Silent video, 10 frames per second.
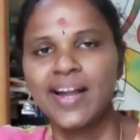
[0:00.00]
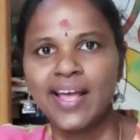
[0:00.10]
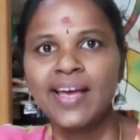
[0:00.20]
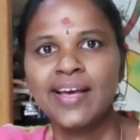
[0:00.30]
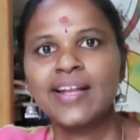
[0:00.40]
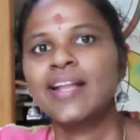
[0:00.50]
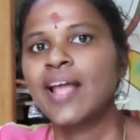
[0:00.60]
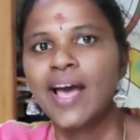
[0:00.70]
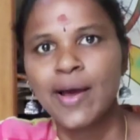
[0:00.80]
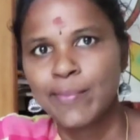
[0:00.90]
ஆனா
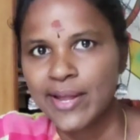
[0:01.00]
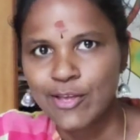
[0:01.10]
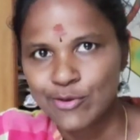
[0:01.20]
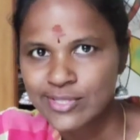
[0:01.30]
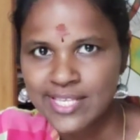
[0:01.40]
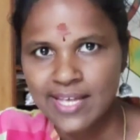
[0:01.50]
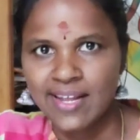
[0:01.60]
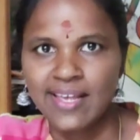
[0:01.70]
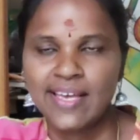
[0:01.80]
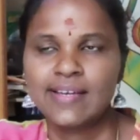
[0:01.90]
நான் அப்படி
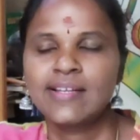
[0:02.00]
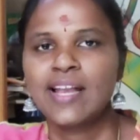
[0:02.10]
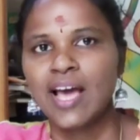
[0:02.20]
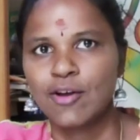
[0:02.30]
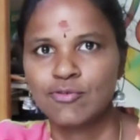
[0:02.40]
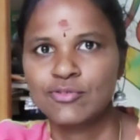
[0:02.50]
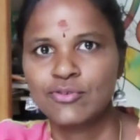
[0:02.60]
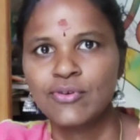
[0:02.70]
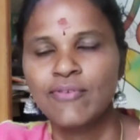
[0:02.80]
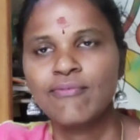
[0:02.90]
யோசிக்கலீங்க நான்
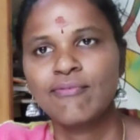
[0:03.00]
கொஞ்சம்